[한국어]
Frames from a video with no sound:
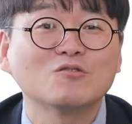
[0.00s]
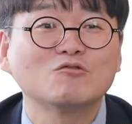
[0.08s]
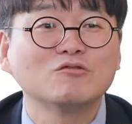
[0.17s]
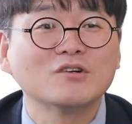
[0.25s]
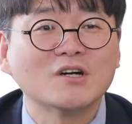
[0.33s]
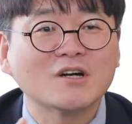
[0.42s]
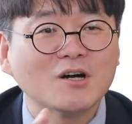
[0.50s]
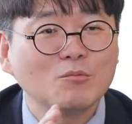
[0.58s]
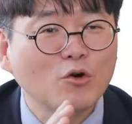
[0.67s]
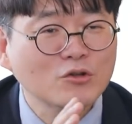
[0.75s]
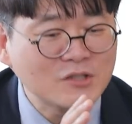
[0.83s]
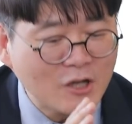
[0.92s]
근데 국가가
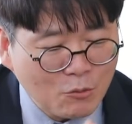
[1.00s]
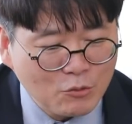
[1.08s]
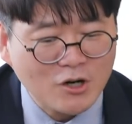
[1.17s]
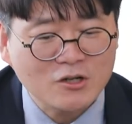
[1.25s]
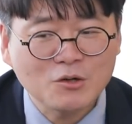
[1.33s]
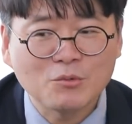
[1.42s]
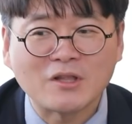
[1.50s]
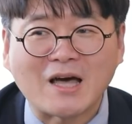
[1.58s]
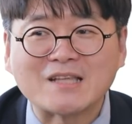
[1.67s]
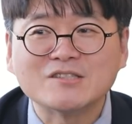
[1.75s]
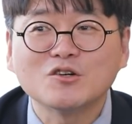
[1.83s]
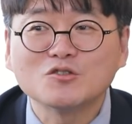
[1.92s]
뭔 사업을 하려면
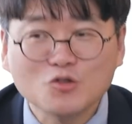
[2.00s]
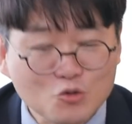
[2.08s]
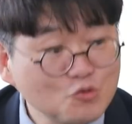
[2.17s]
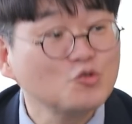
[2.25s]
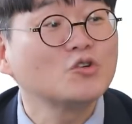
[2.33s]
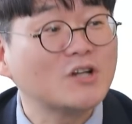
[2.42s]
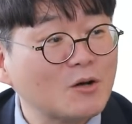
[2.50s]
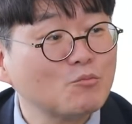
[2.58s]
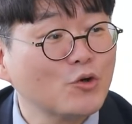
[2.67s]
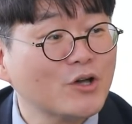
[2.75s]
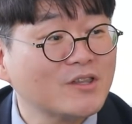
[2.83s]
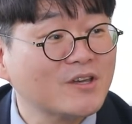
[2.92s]
안정적 수익을
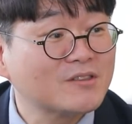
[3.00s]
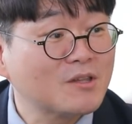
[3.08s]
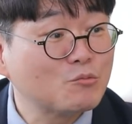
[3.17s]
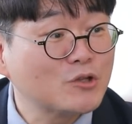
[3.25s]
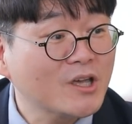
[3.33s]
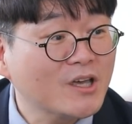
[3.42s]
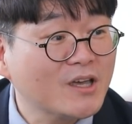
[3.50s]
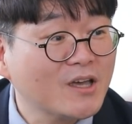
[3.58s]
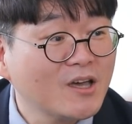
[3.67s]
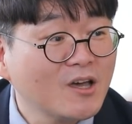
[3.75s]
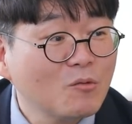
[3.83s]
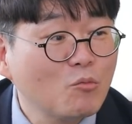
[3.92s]
확보해야 되기 때문에
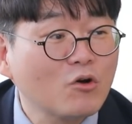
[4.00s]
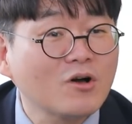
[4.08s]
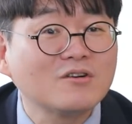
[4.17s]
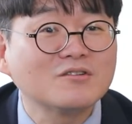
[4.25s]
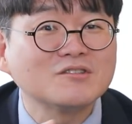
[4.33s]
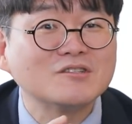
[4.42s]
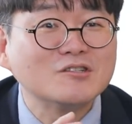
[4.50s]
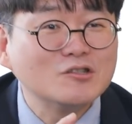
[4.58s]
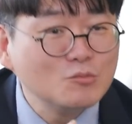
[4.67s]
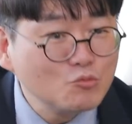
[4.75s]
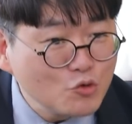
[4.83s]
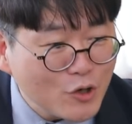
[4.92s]
뭔가 그것을
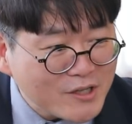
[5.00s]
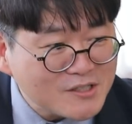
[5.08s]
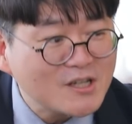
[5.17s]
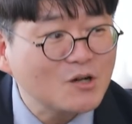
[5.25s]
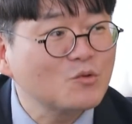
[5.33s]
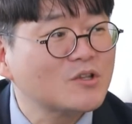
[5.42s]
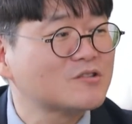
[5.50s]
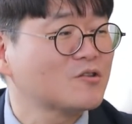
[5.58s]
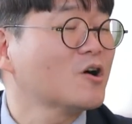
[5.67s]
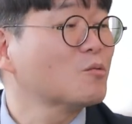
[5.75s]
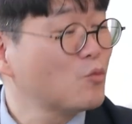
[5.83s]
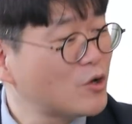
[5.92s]
의무의
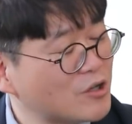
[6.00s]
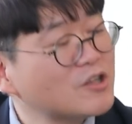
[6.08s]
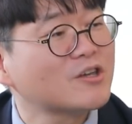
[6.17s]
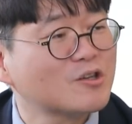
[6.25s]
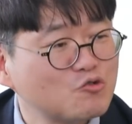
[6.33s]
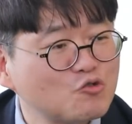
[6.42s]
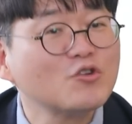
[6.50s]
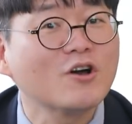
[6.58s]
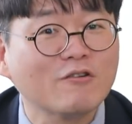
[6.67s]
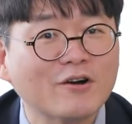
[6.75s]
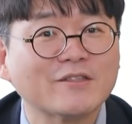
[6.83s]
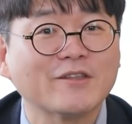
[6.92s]
차원에서 확보하는 게 중요한 것